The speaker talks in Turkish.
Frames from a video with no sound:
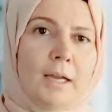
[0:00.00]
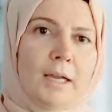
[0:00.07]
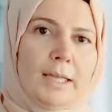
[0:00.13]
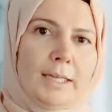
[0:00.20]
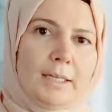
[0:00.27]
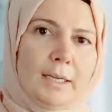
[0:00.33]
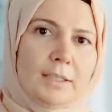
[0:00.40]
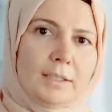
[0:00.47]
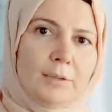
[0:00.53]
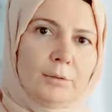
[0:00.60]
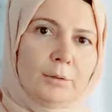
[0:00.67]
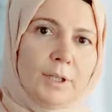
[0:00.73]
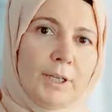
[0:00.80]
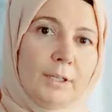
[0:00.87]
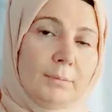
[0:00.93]
İhracat
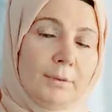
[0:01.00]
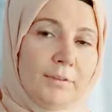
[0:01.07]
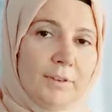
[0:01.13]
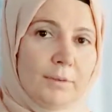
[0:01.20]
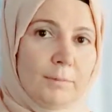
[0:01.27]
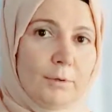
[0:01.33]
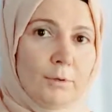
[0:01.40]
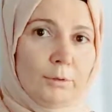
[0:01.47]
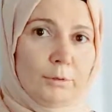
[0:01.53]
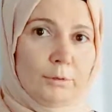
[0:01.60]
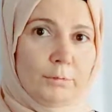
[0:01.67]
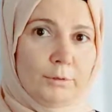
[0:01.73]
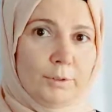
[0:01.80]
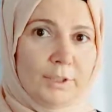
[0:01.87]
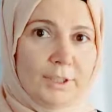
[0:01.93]
odaklı bir firma
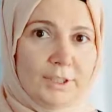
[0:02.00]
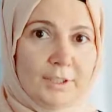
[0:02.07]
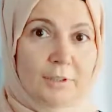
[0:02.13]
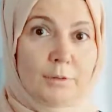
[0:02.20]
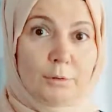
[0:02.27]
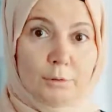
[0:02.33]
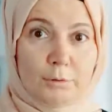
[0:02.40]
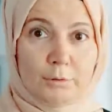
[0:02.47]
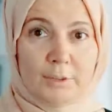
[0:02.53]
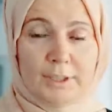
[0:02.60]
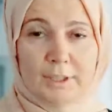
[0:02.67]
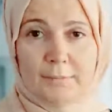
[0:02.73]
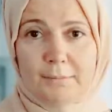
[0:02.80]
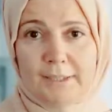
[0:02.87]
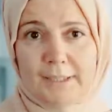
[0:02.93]
olduğumuz için
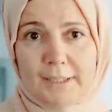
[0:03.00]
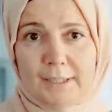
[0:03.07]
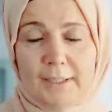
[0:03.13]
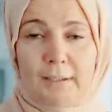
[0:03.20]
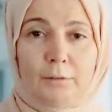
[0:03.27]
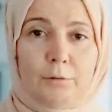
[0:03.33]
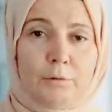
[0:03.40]
ürünlerimizi